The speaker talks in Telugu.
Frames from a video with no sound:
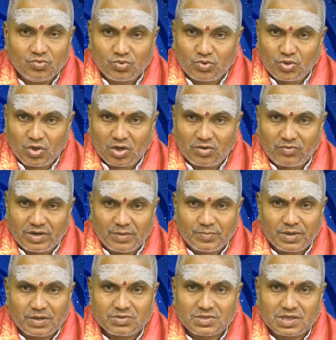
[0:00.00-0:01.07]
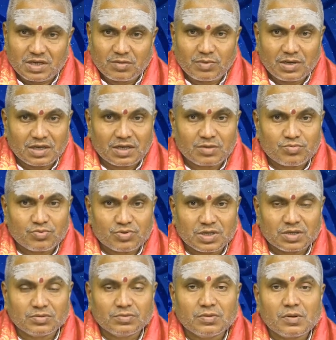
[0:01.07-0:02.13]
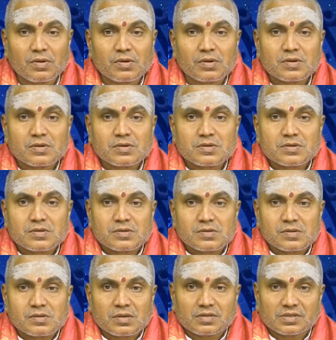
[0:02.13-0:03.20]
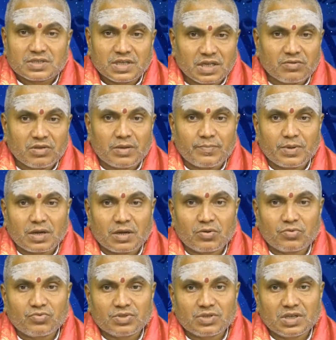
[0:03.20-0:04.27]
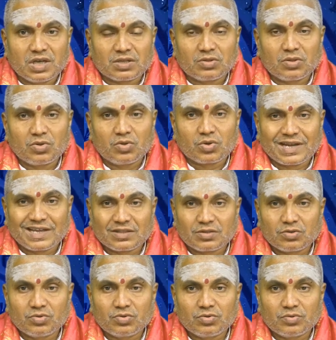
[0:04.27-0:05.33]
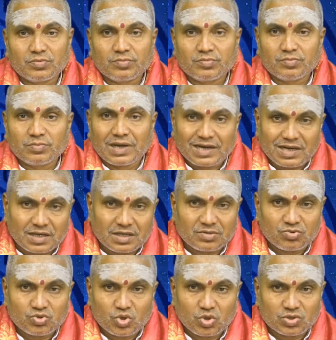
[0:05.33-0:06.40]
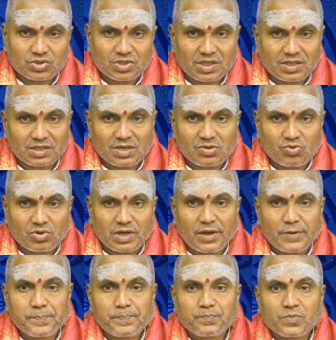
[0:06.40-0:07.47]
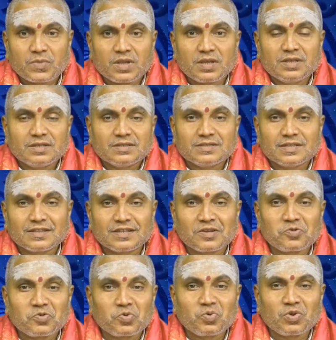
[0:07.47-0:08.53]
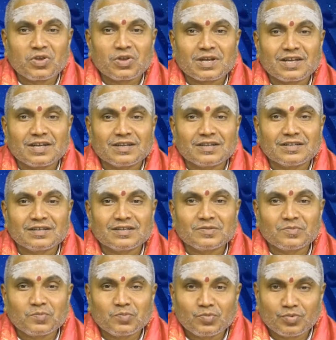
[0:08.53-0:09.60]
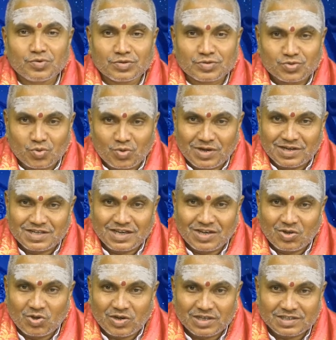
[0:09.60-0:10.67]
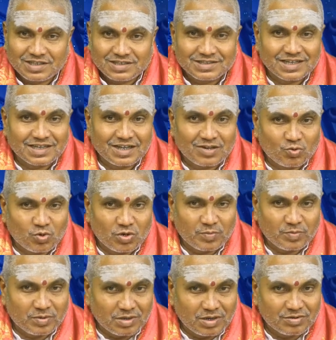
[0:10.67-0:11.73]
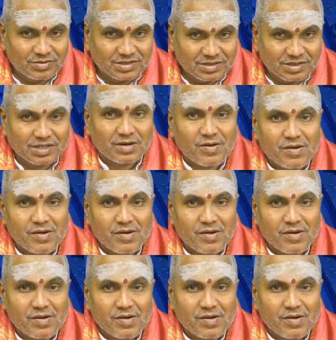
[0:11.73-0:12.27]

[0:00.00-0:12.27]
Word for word: ఉద్యోగ వ్యాపార విషయాలు బాగా నడుపుకుంటారు షేర్ వ్యాపారులు విద్యార్థులు రైతులు మార్కెటింగ్ ఉద్యోగస్తులందరికీ కూడా చంద్రగురువుల యొక్క శుక్రశనుల యొక్క సంచార అనుకూల ప్రభావం చేత